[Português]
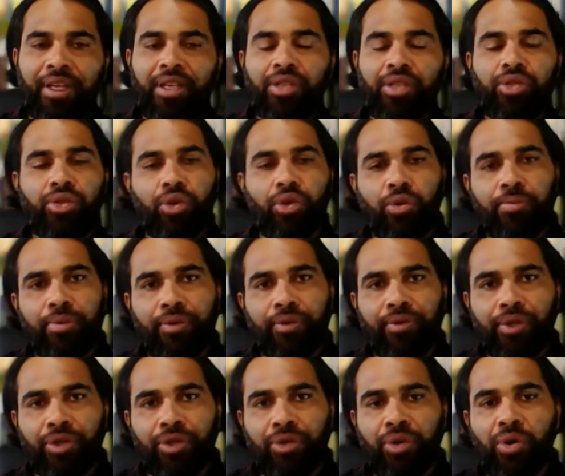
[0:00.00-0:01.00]
Sou o
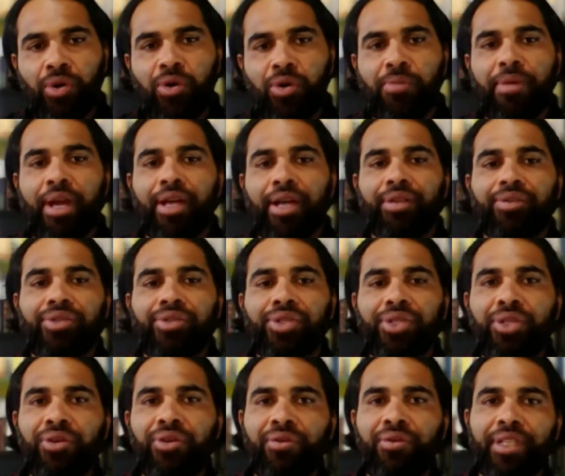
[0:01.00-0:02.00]
professor Roberto
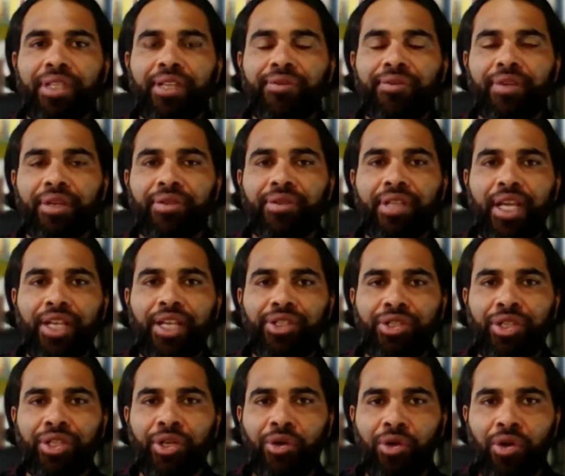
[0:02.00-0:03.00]
Silva, da Faculdade
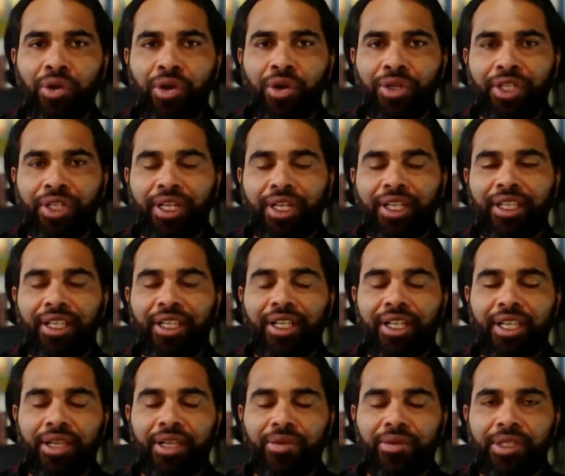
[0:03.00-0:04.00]
Teológica e
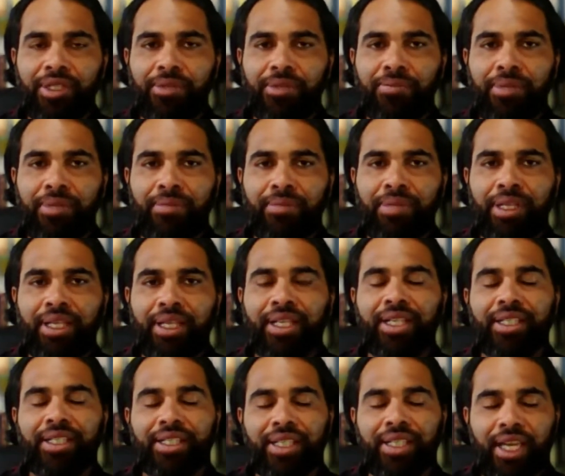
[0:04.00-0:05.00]
Línguas
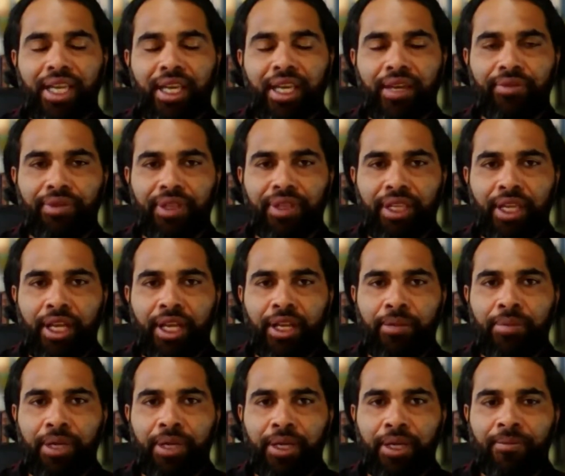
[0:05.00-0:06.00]
Bíblicas
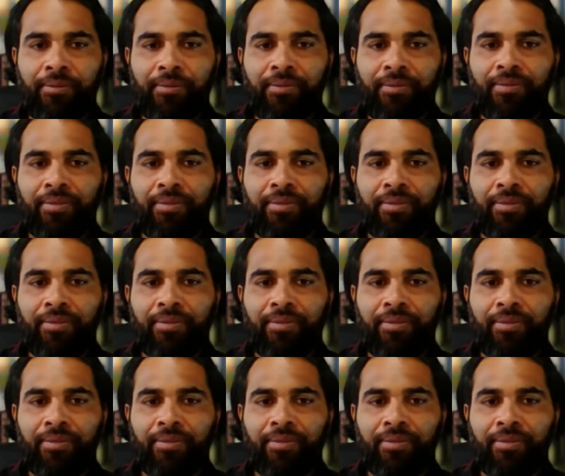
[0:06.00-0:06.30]
FTLB.